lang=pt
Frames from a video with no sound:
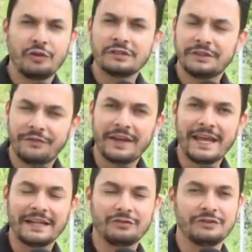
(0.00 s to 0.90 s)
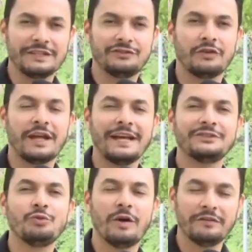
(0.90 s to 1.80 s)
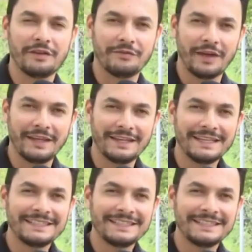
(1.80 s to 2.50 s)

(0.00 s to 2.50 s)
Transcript: 12 feriados nacionais do ano que vem,